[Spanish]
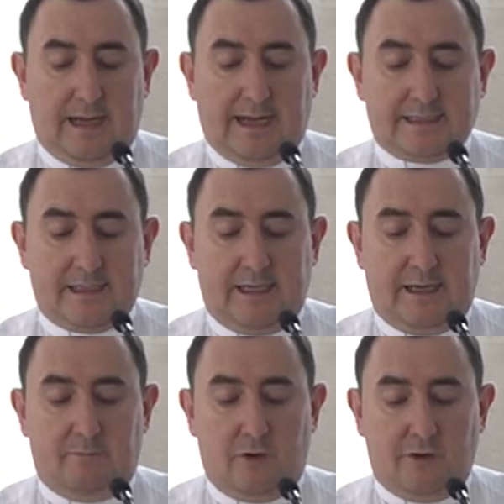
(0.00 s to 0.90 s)
Así
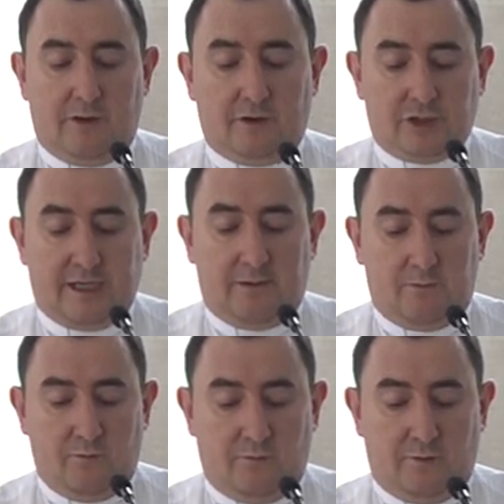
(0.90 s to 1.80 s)
amó Dios al
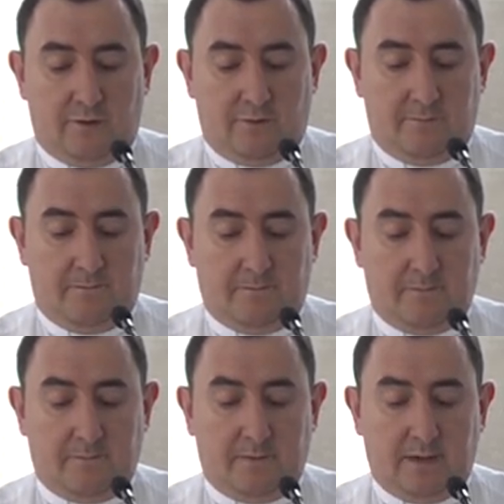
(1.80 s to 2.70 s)
mundo,
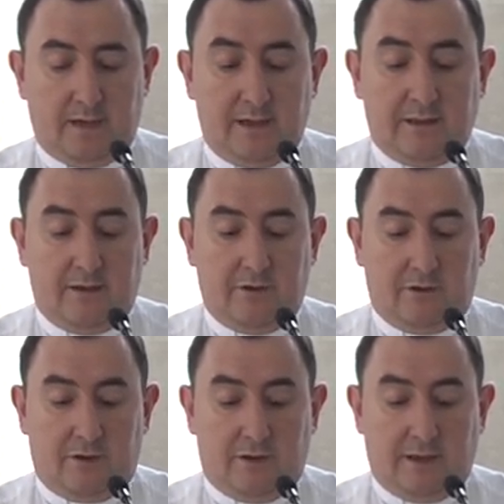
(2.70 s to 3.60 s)
le
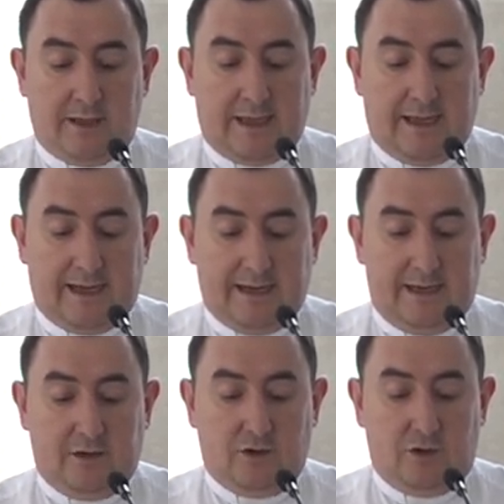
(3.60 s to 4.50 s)
dio al
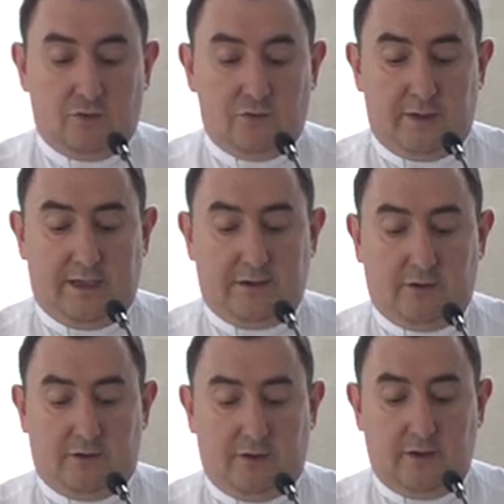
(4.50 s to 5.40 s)
Hijo
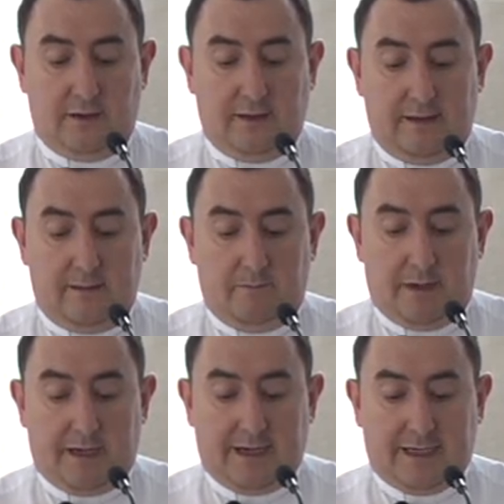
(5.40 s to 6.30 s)
único
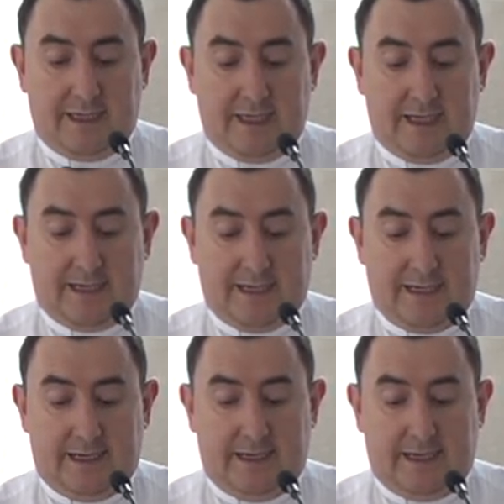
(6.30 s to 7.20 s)
para quien
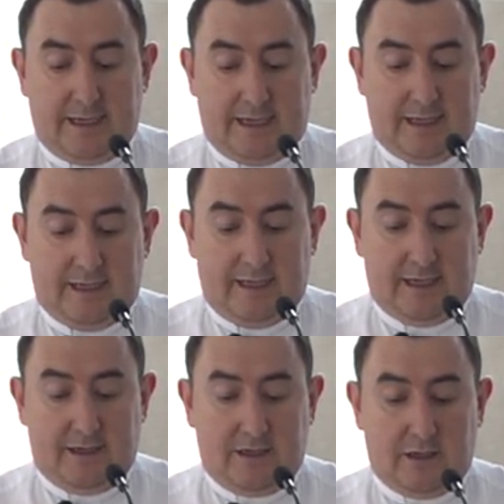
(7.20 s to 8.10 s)
cree en
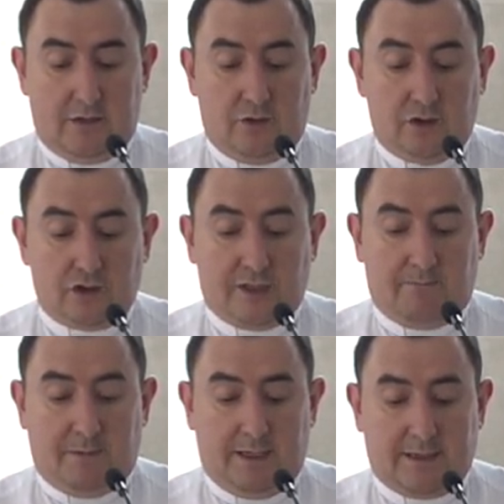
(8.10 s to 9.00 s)
Él no se
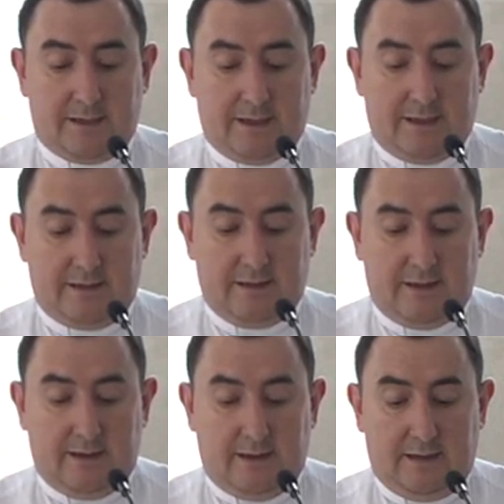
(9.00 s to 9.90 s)
pierda,
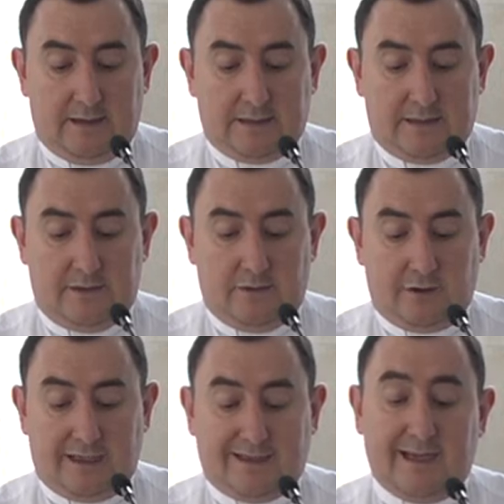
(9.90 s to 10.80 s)

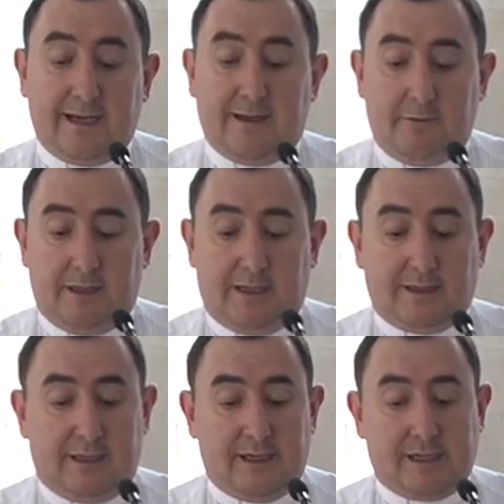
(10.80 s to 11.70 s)
sino que tenga vida
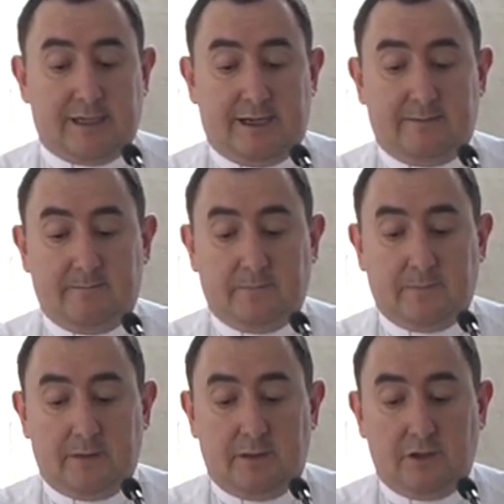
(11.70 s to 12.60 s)
eterna
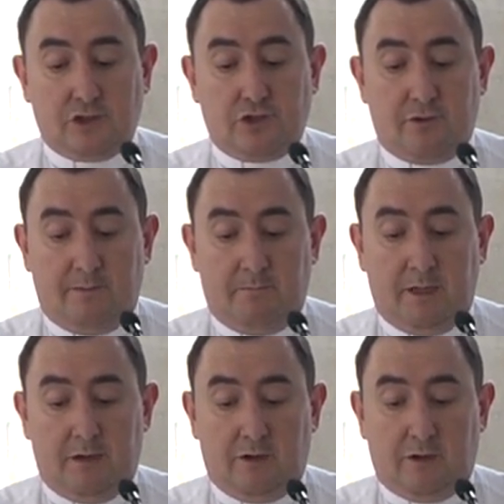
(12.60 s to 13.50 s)
Dios no
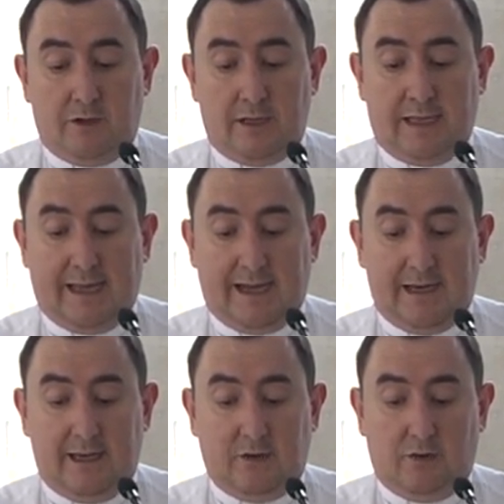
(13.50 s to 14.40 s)
envió
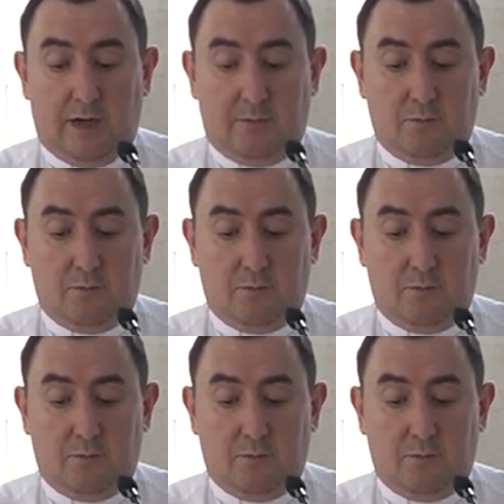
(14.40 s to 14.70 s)
al Hijo al